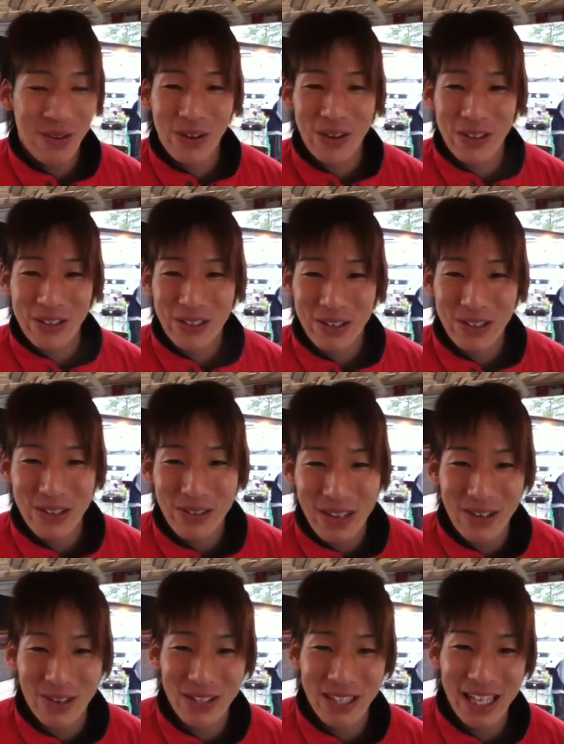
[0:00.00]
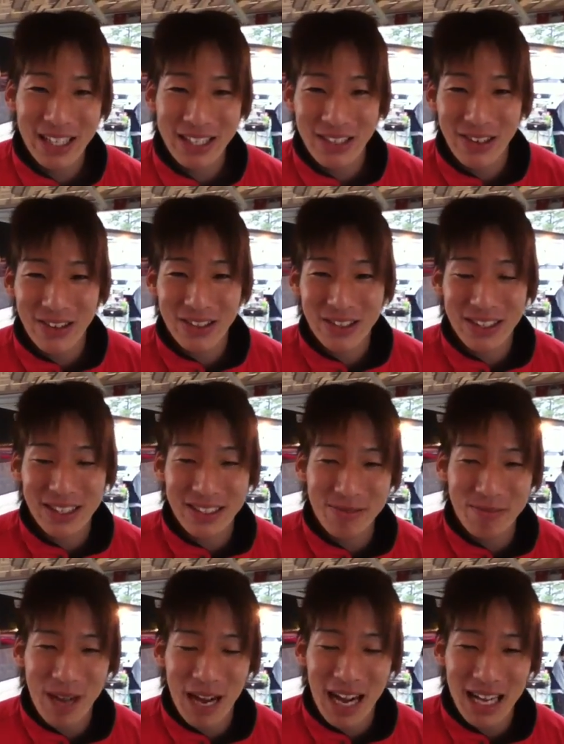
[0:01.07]
おこれは5点と
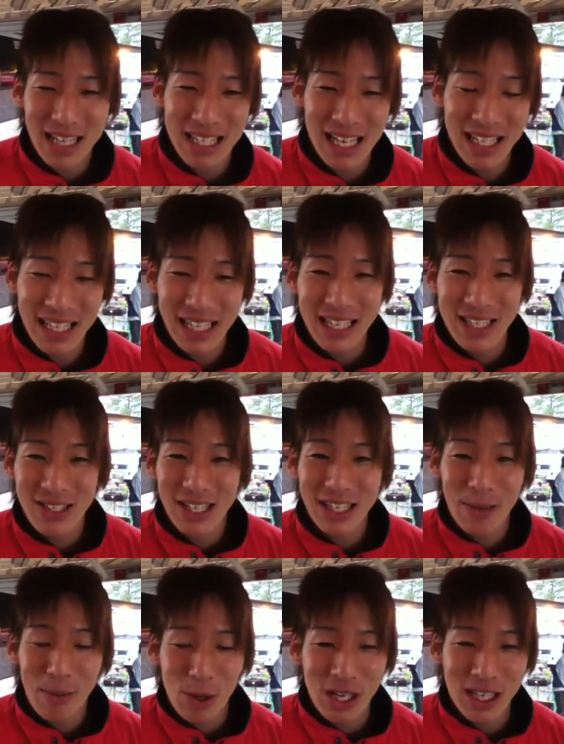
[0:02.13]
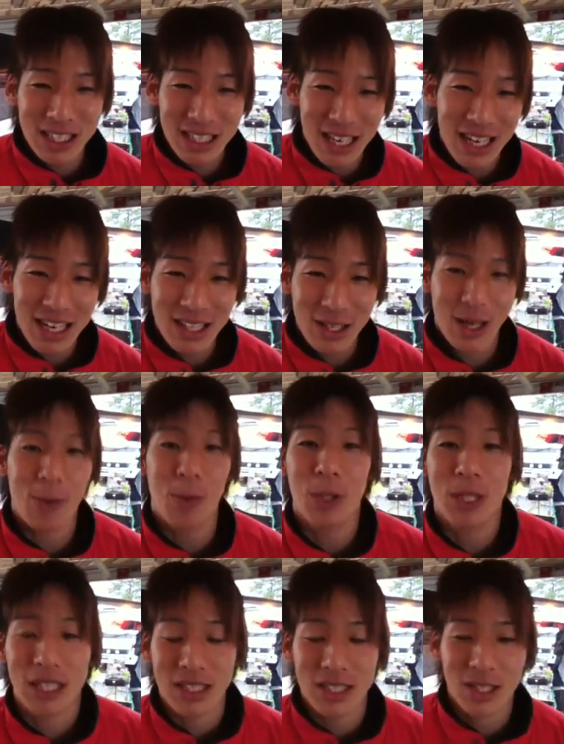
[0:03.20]
まあ3点で抜けたもん勝ちかなとか
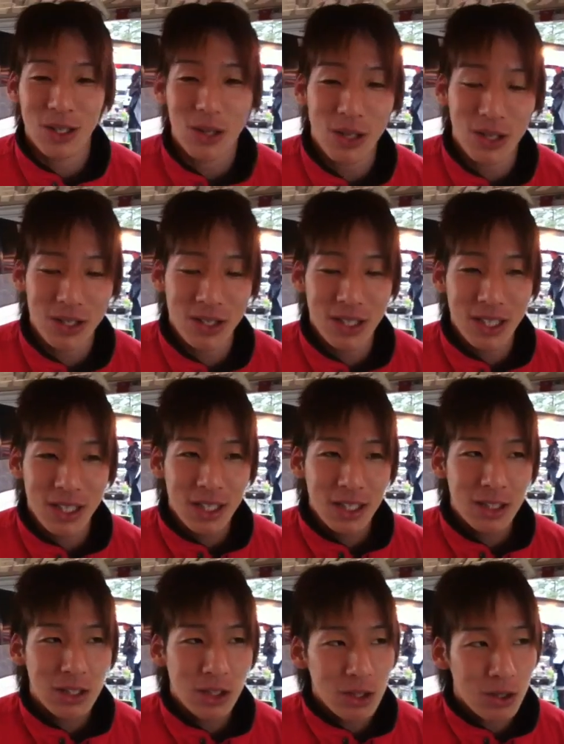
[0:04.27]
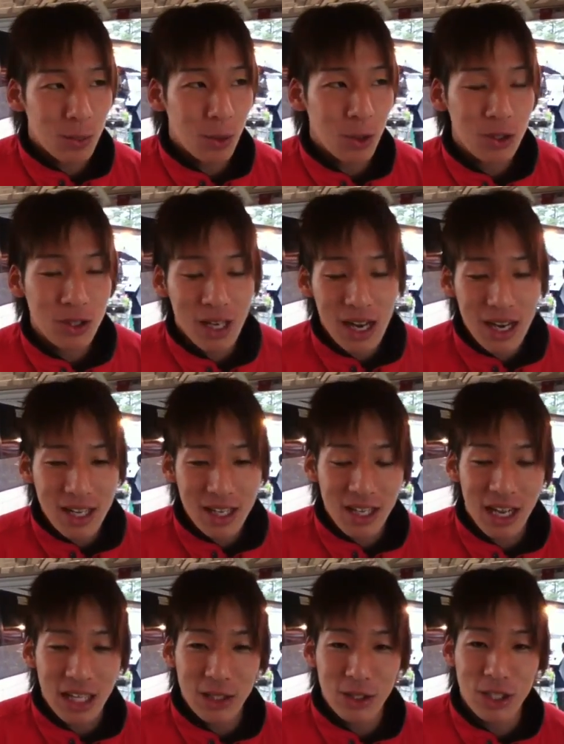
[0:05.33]
思ったんですけどちょっと僕が行っ
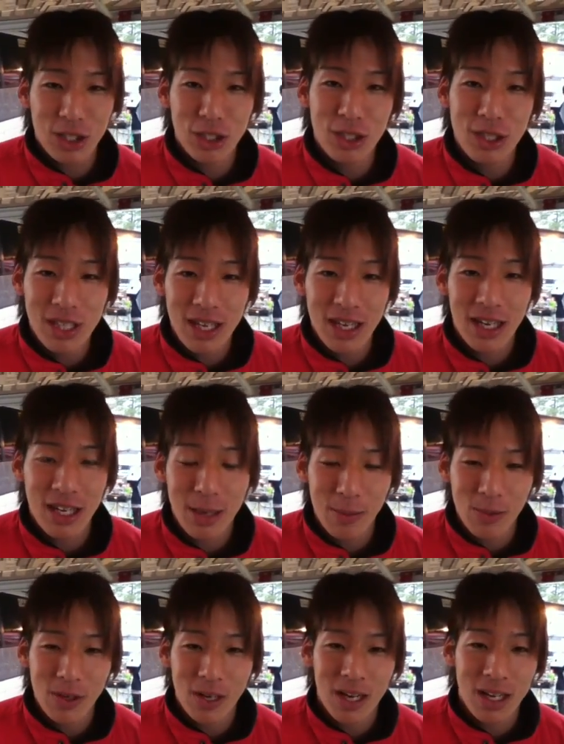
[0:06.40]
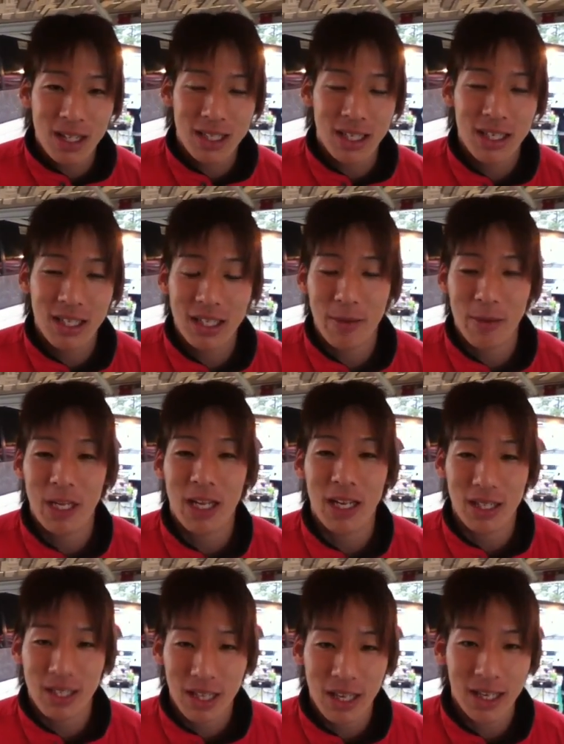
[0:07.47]
た後に修正が何ぼかされてたみたい
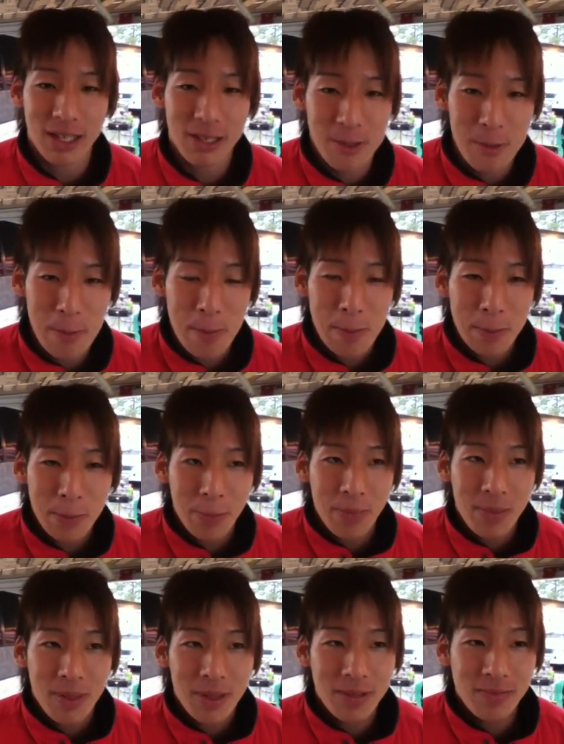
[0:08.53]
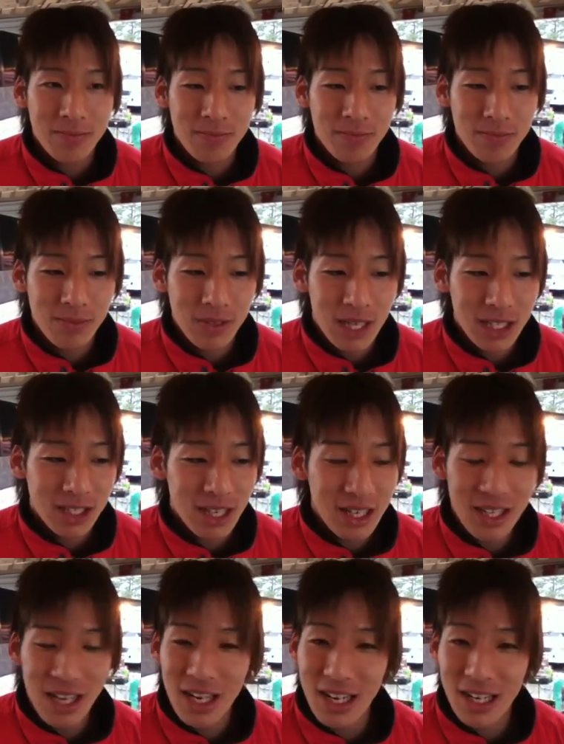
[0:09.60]
なんでうん明日
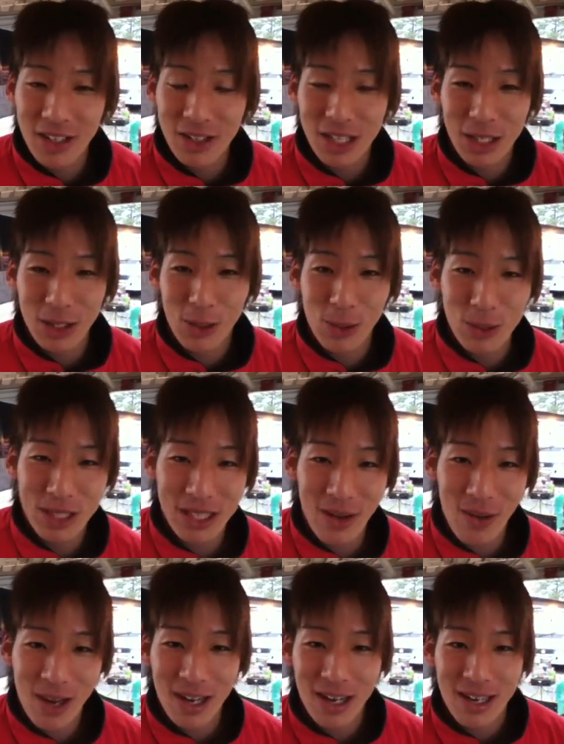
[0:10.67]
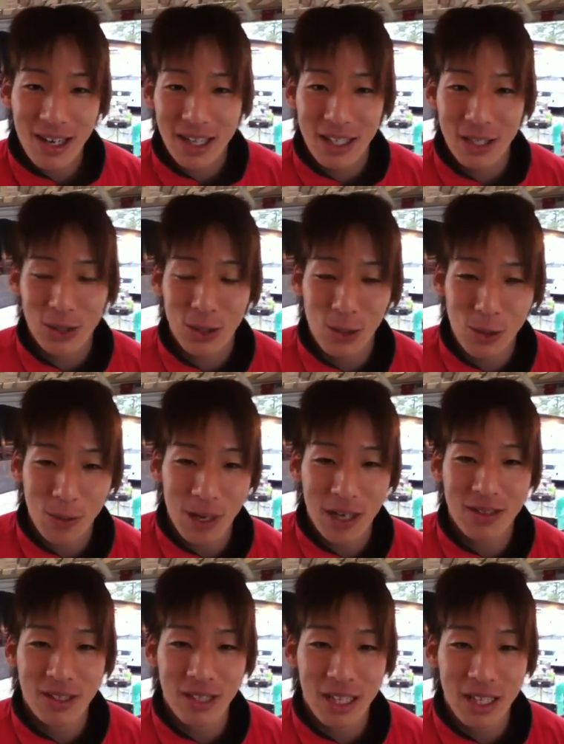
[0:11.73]
にならないとちゃんとコースがわからないっていうところもあ
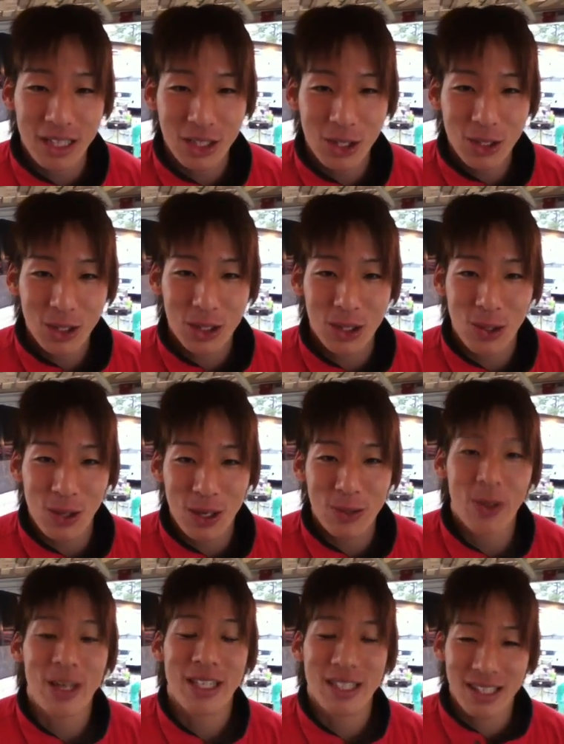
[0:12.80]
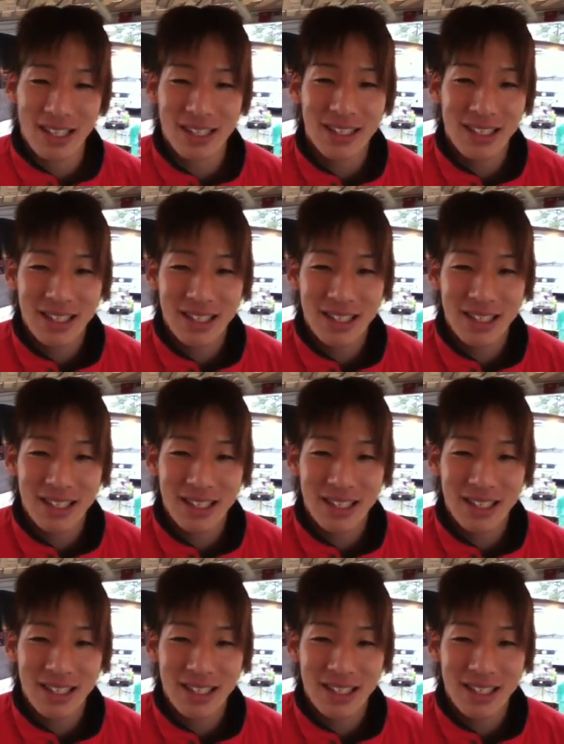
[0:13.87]
るんでちょっとそこは不安ですよ、